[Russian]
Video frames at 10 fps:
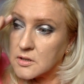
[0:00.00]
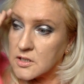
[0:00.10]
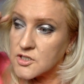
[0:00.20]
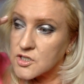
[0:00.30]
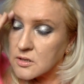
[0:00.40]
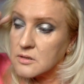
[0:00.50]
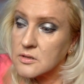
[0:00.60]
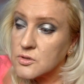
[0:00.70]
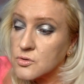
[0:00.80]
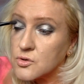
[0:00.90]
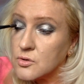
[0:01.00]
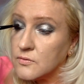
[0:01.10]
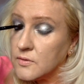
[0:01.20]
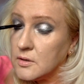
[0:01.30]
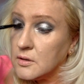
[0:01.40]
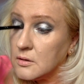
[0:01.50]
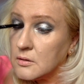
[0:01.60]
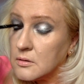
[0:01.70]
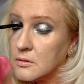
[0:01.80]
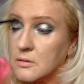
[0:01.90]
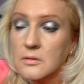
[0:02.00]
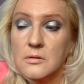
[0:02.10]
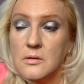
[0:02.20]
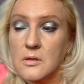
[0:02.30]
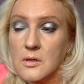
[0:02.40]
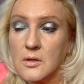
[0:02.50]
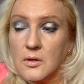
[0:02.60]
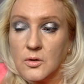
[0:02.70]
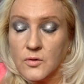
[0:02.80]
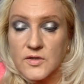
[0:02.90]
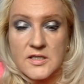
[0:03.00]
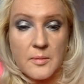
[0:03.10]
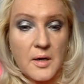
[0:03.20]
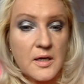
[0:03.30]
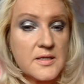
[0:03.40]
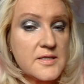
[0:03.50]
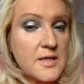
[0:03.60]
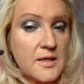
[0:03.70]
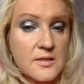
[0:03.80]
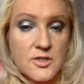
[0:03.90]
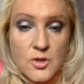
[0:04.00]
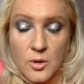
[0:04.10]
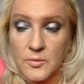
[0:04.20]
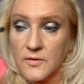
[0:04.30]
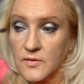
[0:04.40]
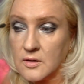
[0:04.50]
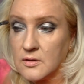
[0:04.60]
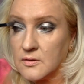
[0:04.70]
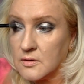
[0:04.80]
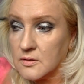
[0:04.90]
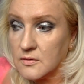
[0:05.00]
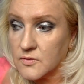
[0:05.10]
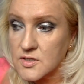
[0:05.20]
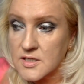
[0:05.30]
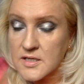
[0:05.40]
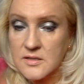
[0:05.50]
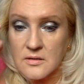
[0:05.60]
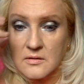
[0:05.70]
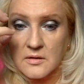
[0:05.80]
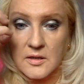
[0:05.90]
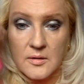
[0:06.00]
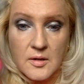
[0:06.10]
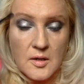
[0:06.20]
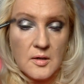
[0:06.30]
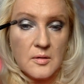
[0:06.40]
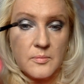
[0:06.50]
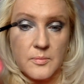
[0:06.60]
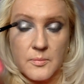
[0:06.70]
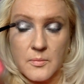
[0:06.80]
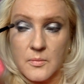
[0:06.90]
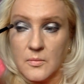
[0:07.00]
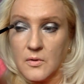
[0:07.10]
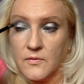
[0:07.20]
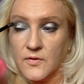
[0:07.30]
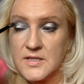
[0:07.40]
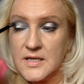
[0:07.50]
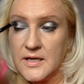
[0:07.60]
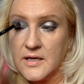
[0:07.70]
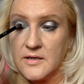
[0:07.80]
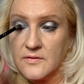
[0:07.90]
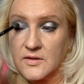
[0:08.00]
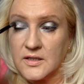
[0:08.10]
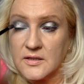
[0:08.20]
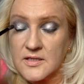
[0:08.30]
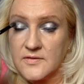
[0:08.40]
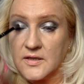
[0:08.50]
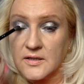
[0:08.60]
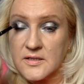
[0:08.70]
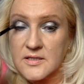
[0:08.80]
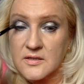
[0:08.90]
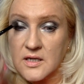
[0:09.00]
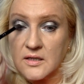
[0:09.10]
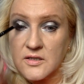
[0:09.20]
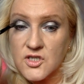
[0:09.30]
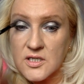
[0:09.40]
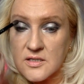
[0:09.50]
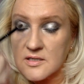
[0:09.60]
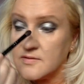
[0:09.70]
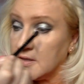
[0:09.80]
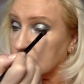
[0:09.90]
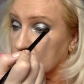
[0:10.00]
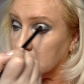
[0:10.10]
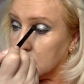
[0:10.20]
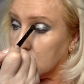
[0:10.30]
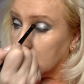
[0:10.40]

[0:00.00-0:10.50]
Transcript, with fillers: кисточкой для растушевывания. Но ну вот сама идея темного э, вот здесь и выделение вот этой светлой центральной части светлым,